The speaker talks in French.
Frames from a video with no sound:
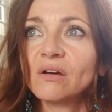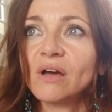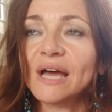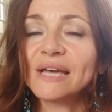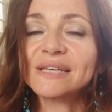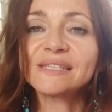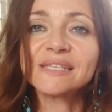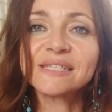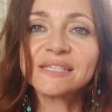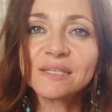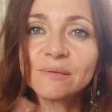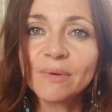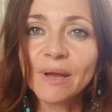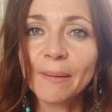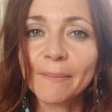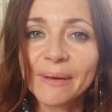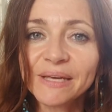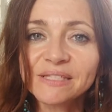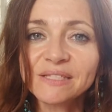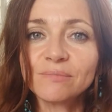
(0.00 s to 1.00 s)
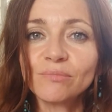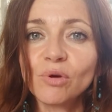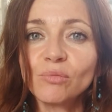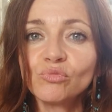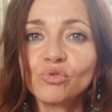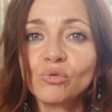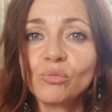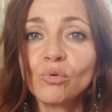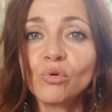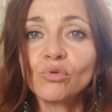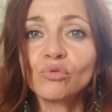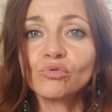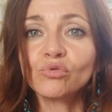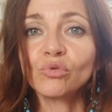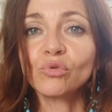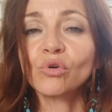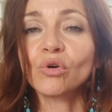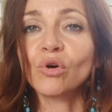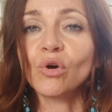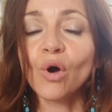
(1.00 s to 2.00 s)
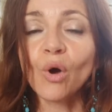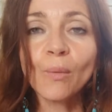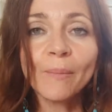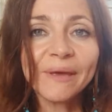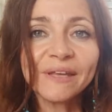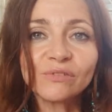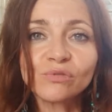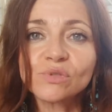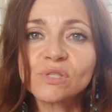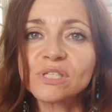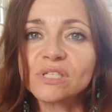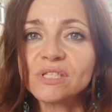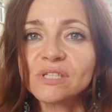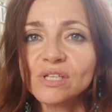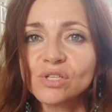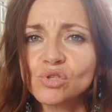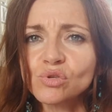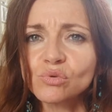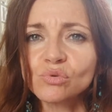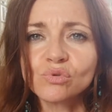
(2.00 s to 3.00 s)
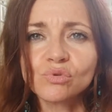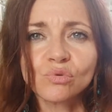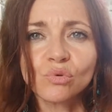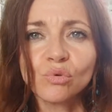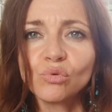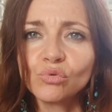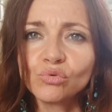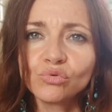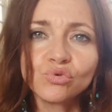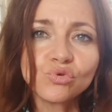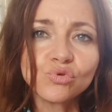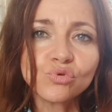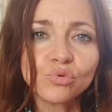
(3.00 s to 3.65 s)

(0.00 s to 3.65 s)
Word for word: accessible à un maximum de monde, donc remettre aussi des choses au goût du